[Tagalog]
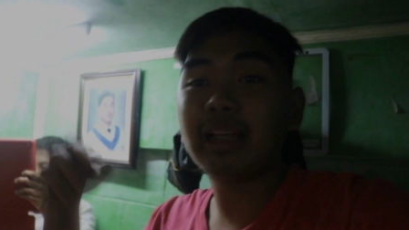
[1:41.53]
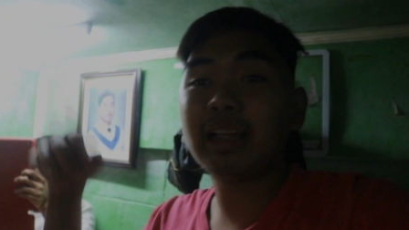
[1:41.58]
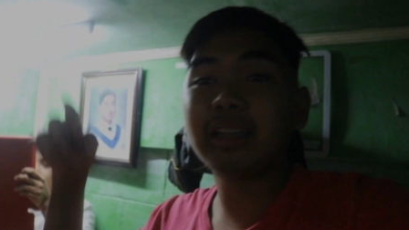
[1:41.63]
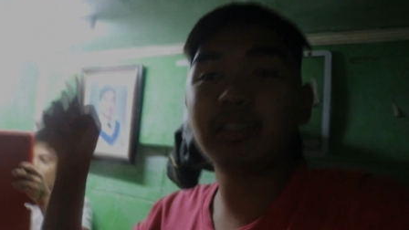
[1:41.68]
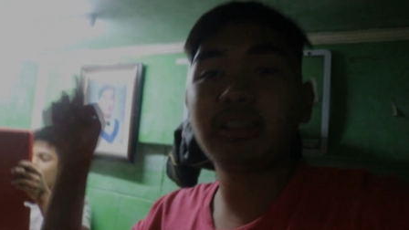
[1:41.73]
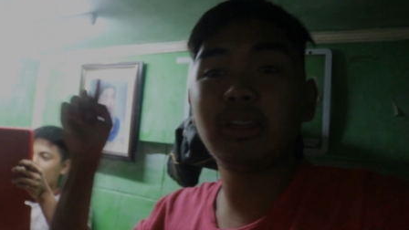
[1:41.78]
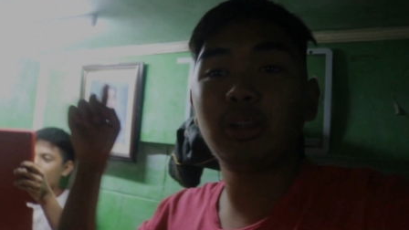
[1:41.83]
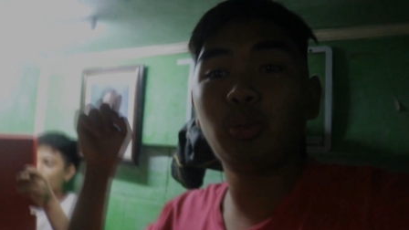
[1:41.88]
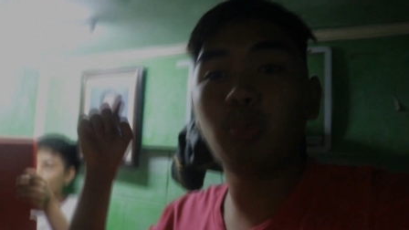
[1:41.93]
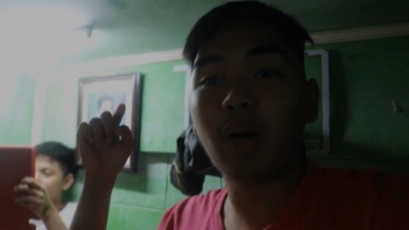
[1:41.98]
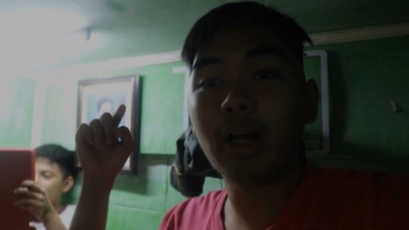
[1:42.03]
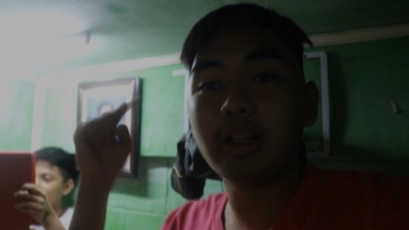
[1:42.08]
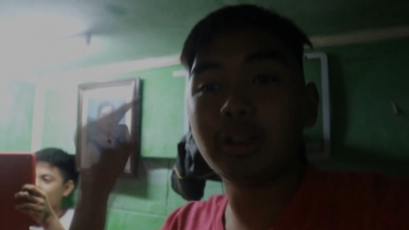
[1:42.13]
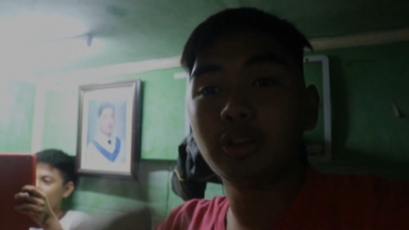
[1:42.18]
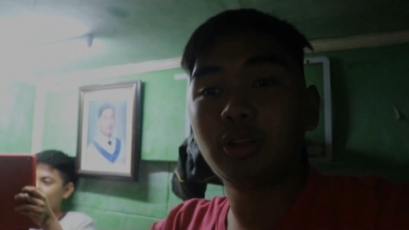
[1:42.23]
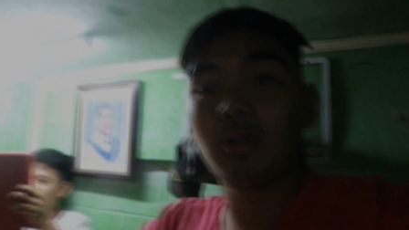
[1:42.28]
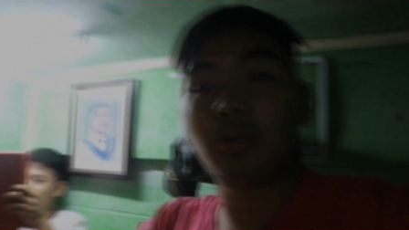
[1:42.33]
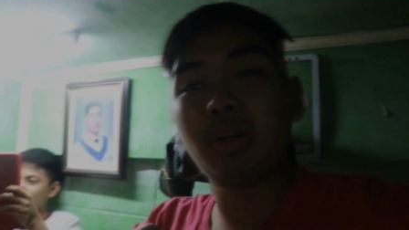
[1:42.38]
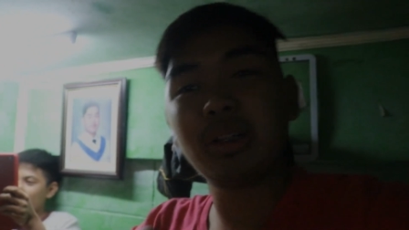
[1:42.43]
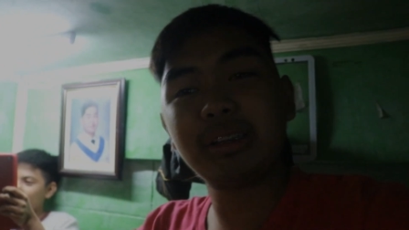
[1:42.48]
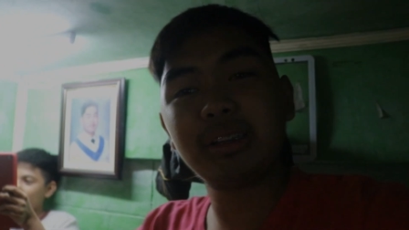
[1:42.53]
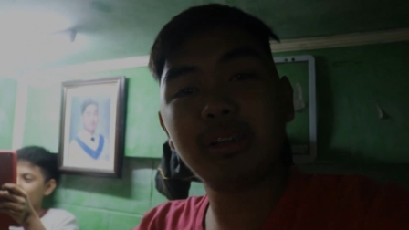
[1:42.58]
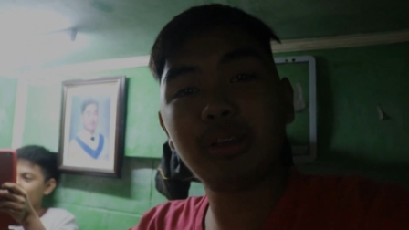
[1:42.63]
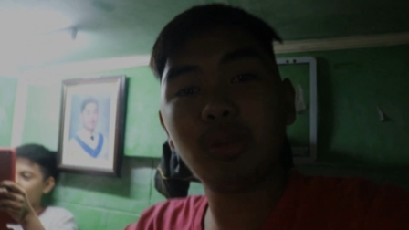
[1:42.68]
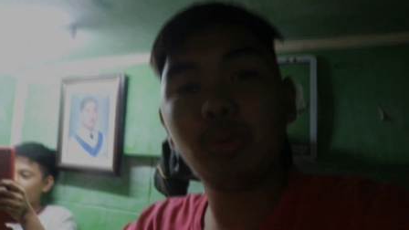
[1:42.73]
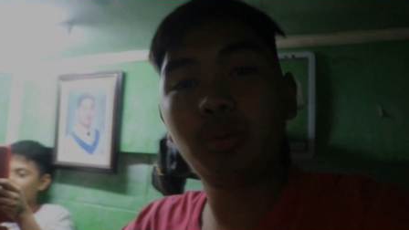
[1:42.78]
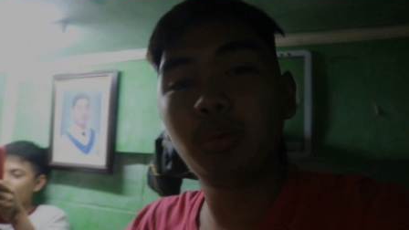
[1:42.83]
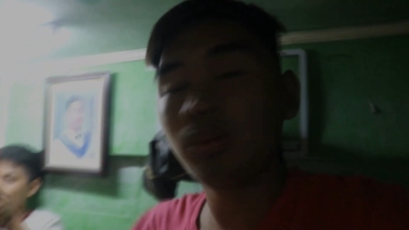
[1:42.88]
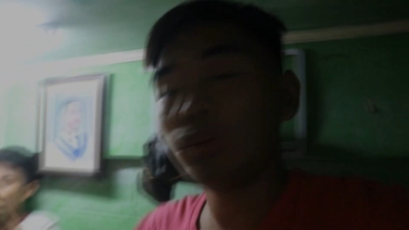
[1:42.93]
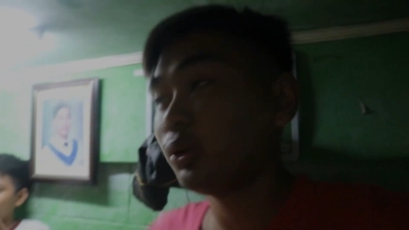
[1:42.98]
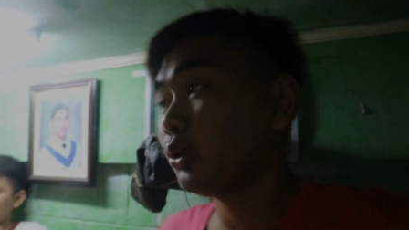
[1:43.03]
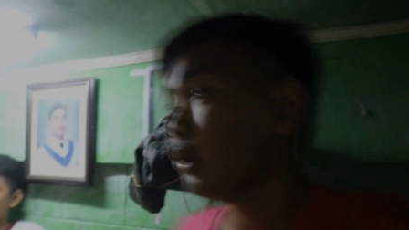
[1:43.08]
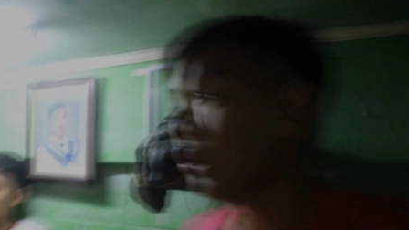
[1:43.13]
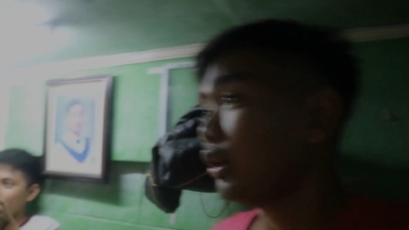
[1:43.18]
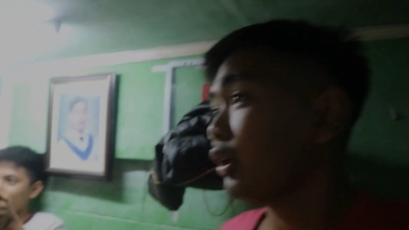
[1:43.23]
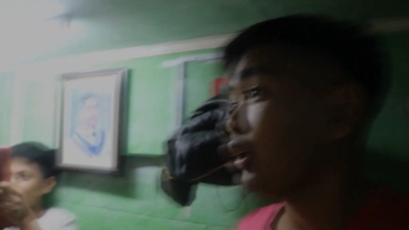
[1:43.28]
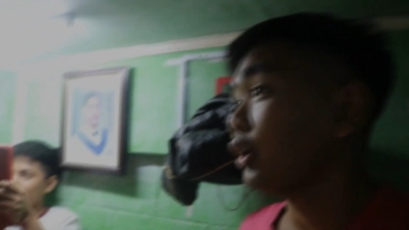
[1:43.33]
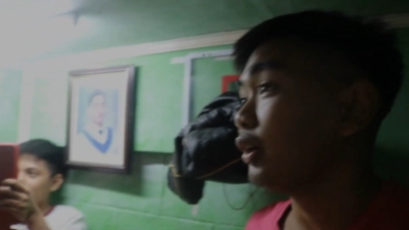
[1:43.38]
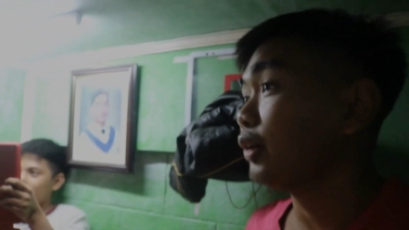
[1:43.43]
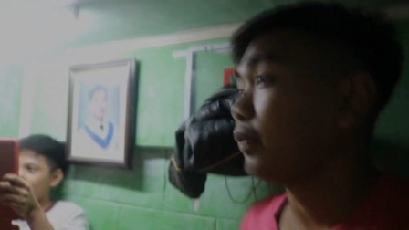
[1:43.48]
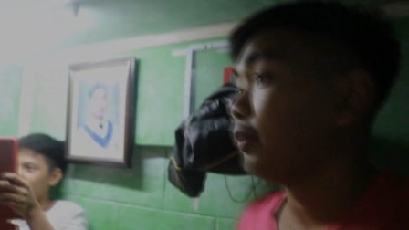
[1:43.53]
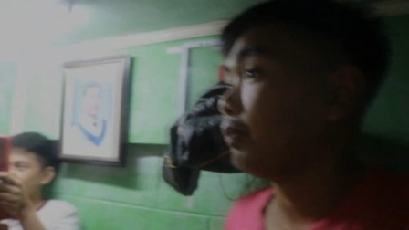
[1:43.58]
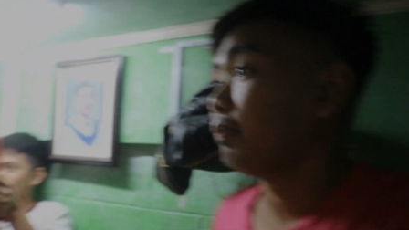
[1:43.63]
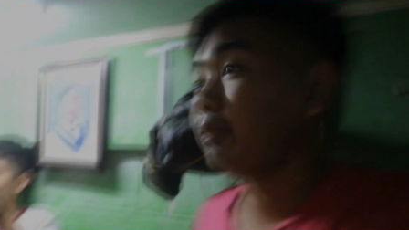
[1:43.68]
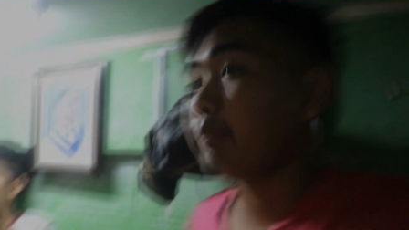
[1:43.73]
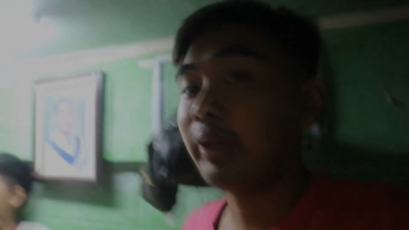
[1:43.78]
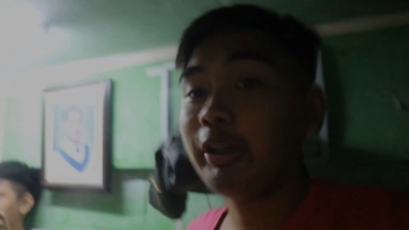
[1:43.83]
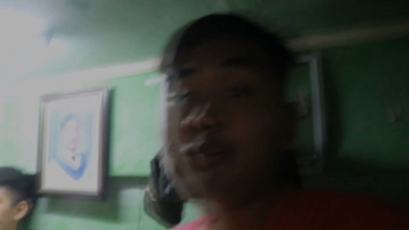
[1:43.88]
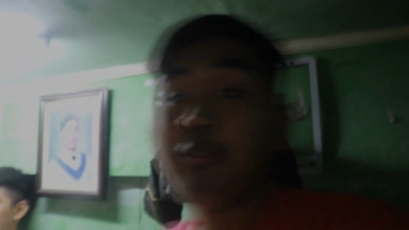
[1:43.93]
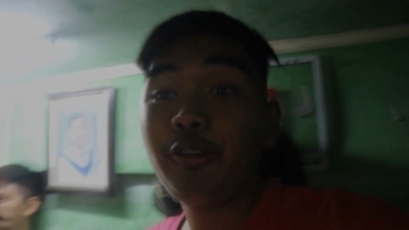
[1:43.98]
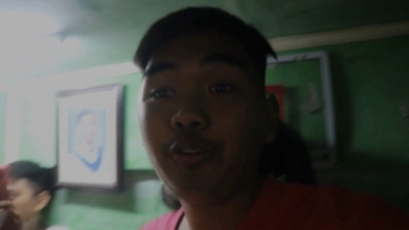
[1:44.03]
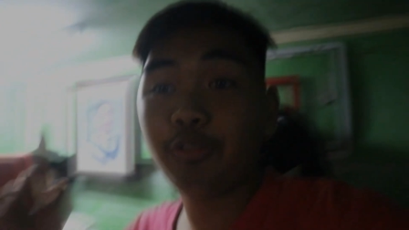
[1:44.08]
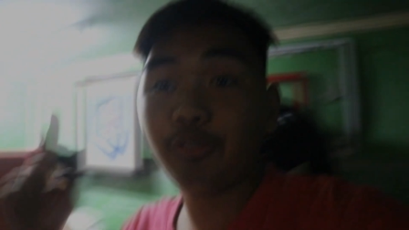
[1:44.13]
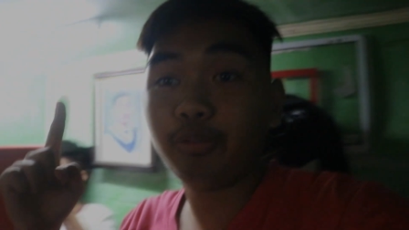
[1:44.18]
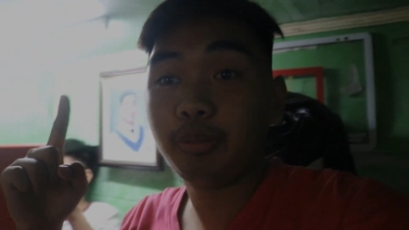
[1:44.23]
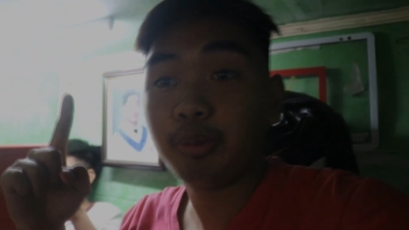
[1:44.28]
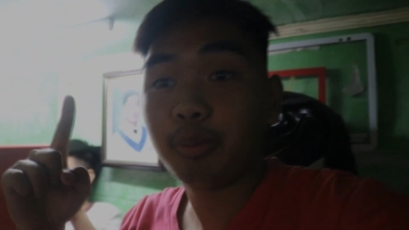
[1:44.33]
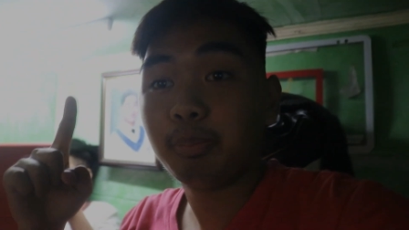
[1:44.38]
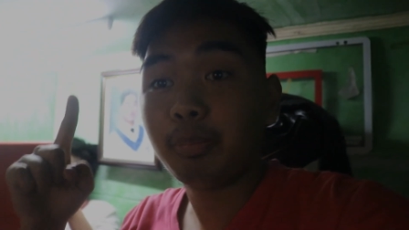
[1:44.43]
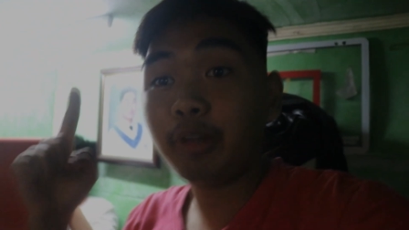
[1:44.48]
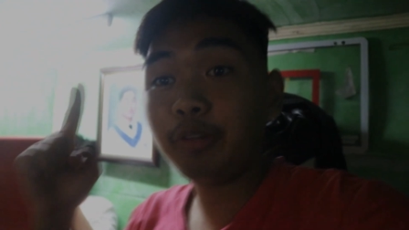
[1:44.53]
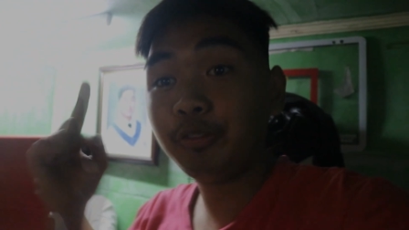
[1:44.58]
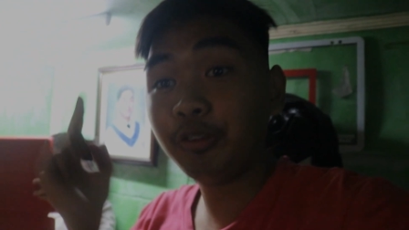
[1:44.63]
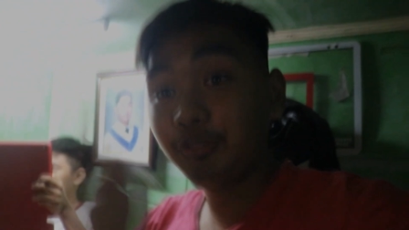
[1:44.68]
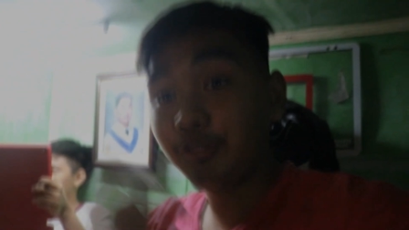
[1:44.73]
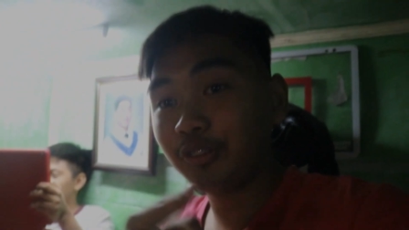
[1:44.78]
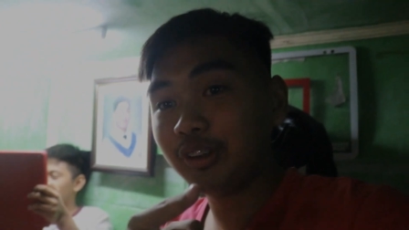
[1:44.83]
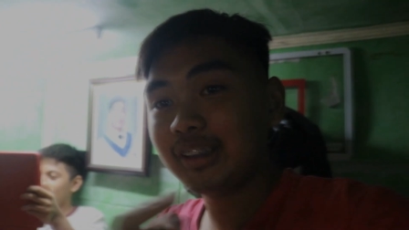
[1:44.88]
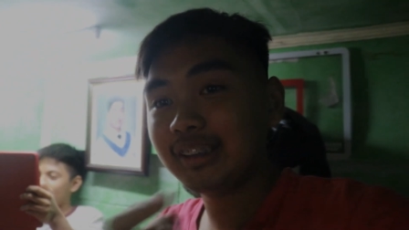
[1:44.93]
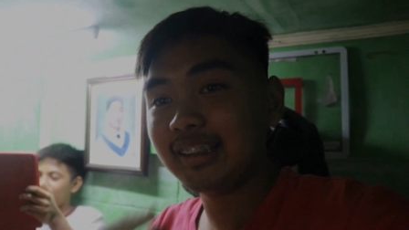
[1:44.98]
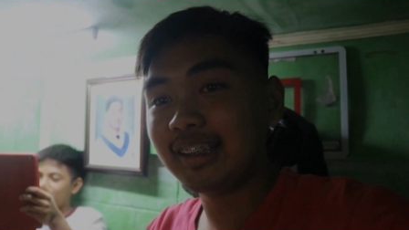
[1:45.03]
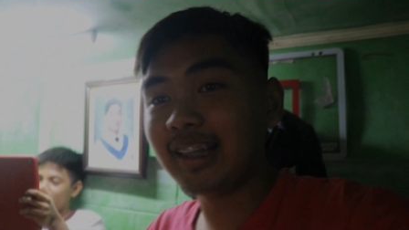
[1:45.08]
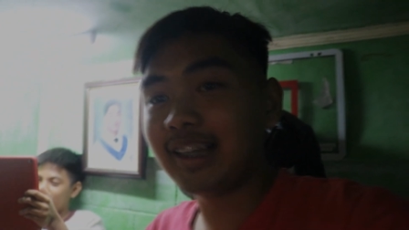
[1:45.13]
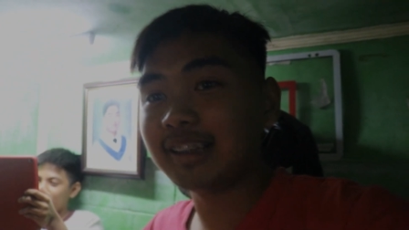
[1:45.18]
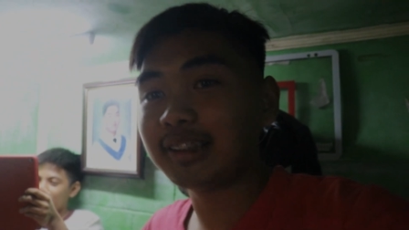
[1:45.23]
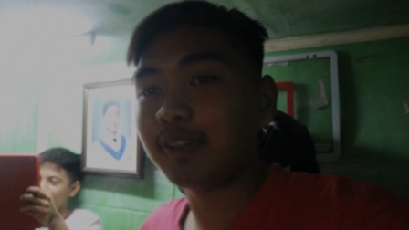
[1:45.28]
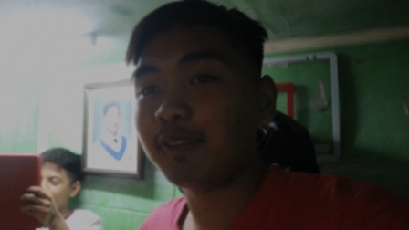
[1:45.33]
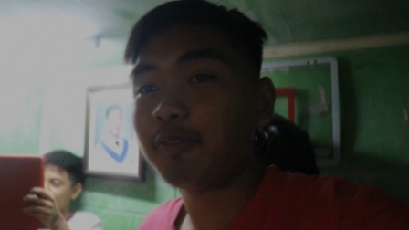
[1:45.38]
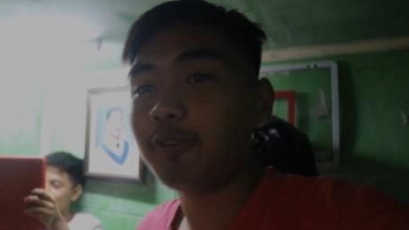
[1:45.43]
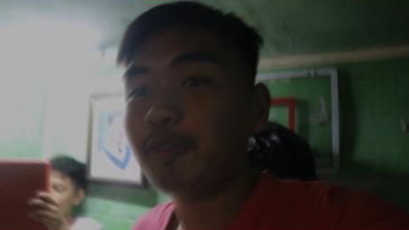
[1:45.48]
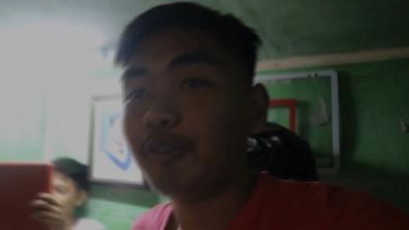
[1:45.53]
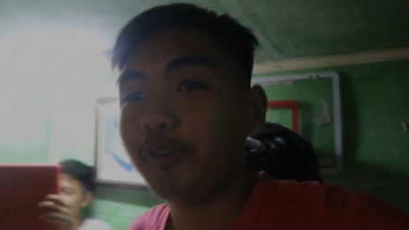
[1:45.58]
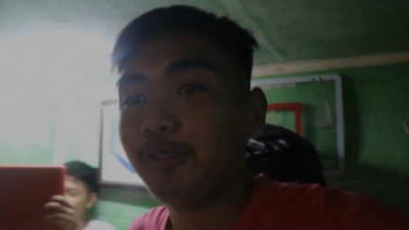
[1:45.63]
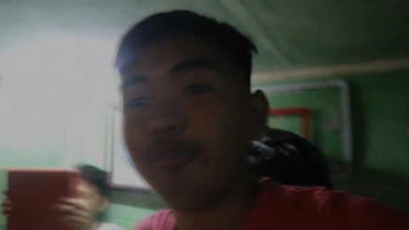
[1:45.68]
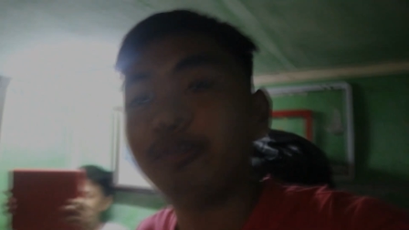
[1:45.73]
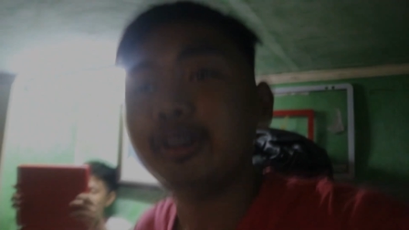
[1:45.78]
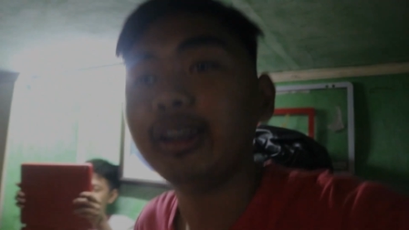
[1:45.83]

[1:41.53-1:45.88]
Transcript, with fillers: natin si Waldo kasi si... Hanap nila? May, Kano? may 50 sila, tag 50.